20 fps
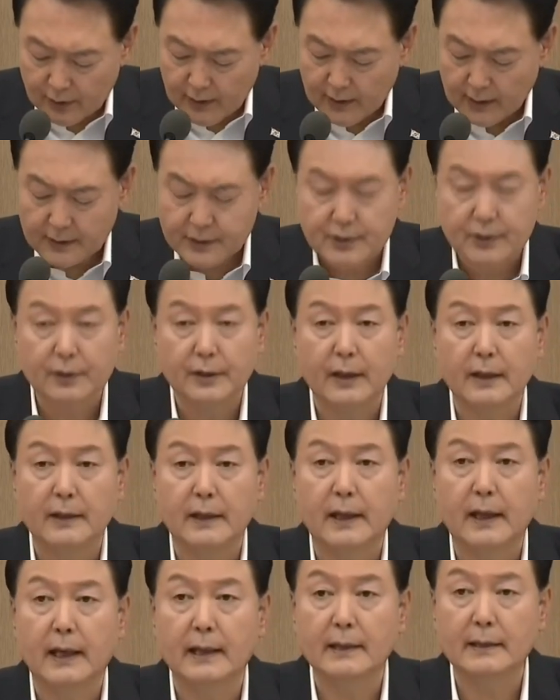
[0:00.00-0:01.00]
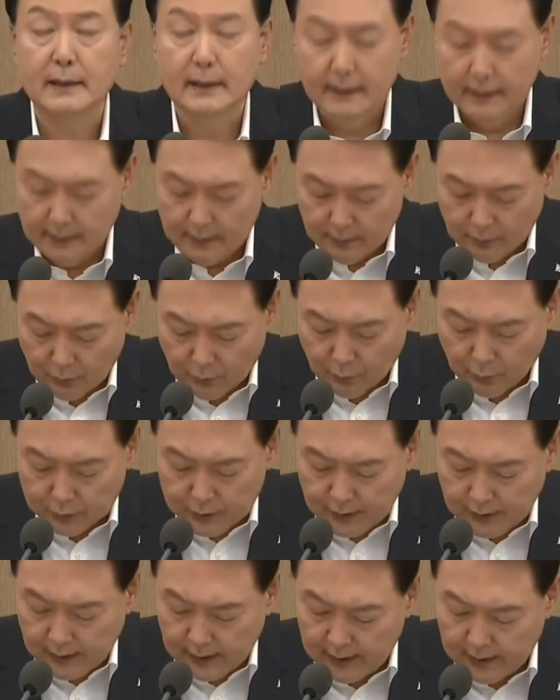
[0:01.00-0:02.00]
전략 지역에 대한
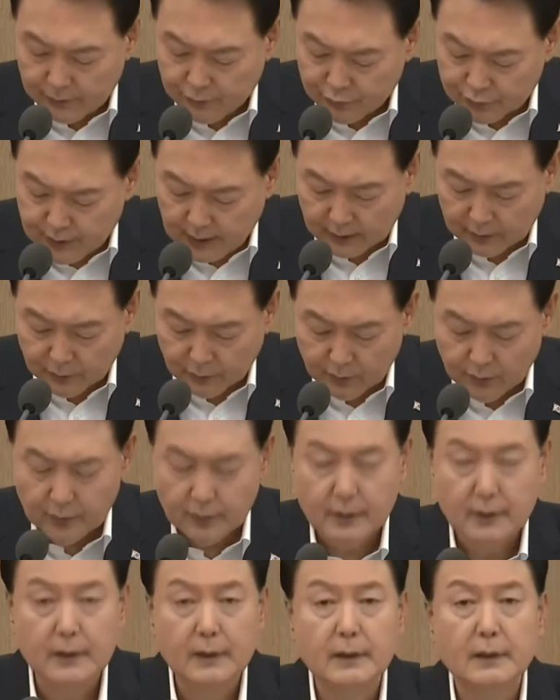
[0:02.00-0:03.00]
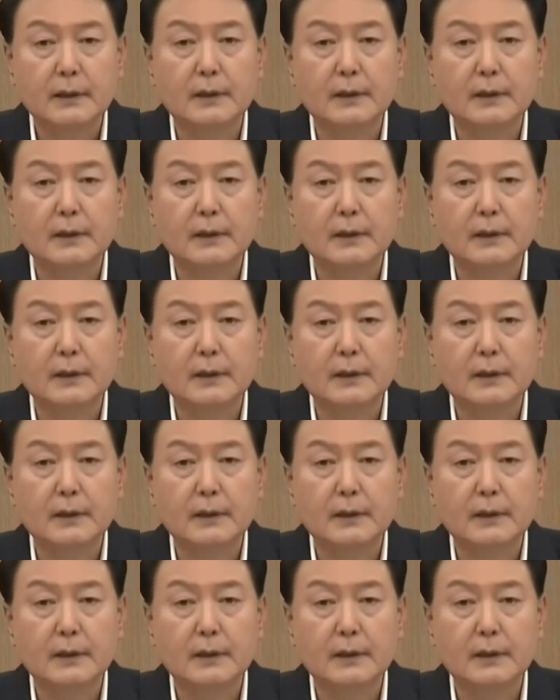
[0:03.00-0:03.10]
ODA 투자도